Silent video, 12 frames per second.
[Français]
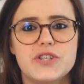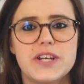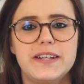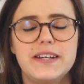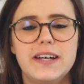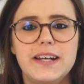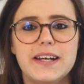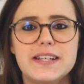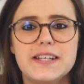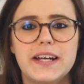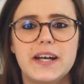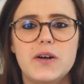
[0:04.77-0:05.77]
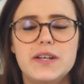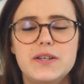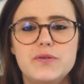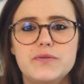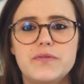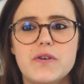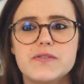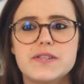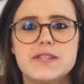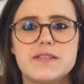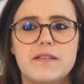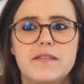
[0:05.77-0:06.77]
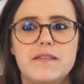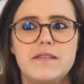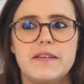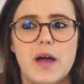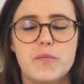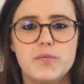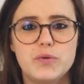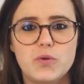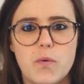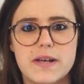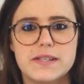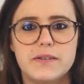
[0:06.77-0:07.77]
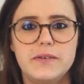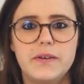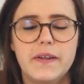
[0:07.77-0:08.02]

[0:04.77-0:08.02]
j'ai intégré le Crédit Agricole Île-de-France euh, il y a un peu plus de trois ans